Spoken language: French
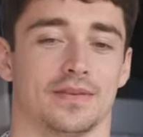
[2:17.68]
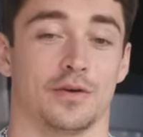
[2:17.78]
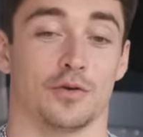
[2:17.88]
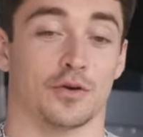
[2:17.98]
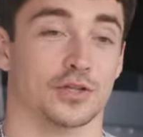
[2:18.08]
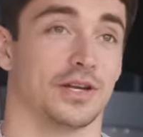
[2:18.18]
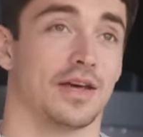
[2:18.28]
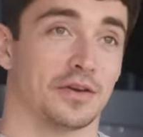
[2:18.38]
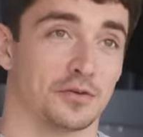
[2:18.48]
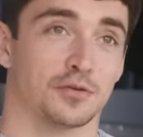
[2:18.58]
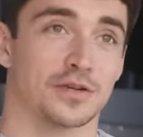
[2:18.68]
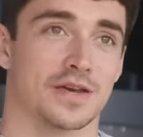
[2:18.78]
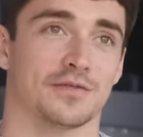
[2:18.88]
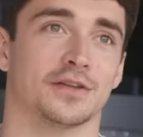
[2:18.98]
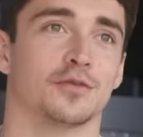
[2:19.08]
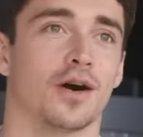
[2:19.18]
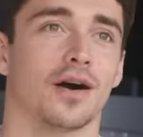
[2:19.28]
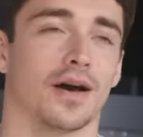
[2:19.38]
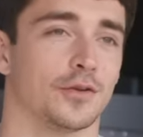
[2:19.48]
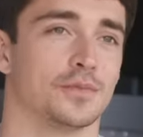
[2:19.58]
et on a enchaîné avec une deuxième
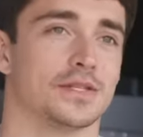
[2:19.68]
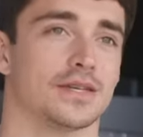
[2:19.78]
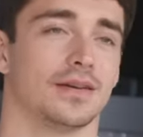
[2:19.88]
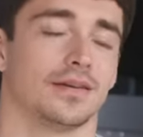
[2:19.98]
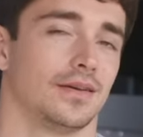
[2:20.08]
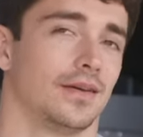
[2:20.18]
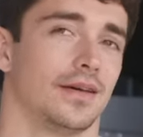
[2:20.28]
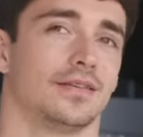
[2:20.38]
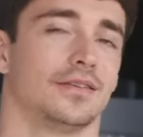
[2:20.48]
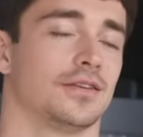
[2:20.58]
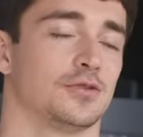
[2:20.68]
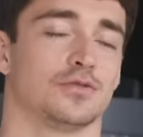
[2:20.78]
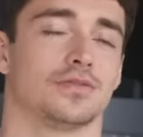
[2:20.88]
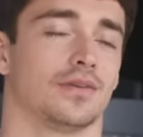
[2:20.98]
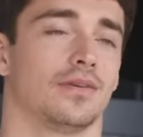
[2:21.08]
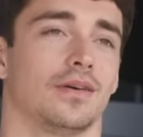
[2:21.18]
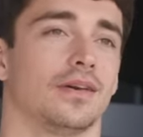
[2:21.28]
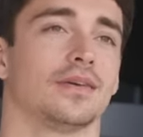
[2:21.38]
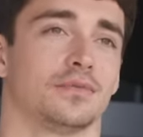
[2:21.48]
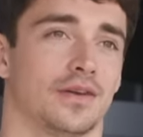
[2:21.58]
victoire à domicile et c'était juste
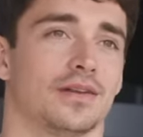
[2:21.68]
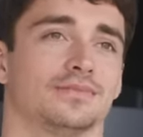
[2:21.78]
exceptionnel.